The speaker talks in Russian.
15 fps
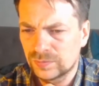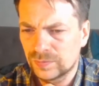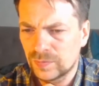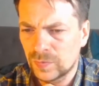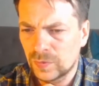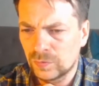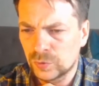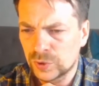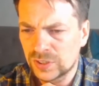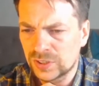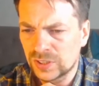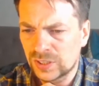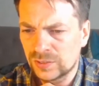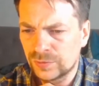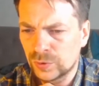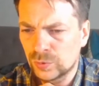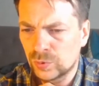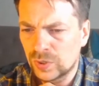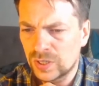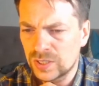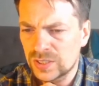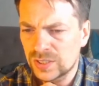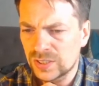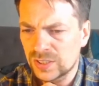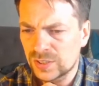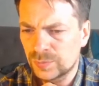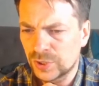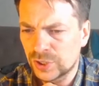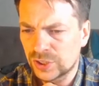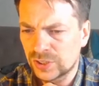вот эта конфигурация с
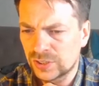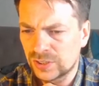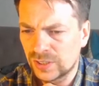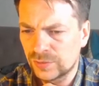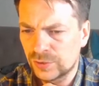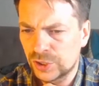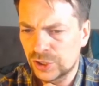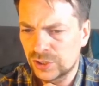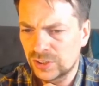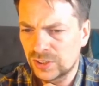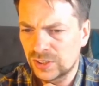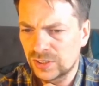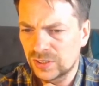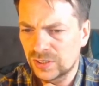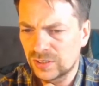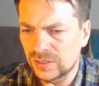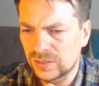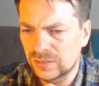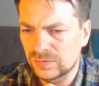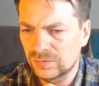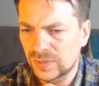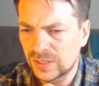пешкой на f4,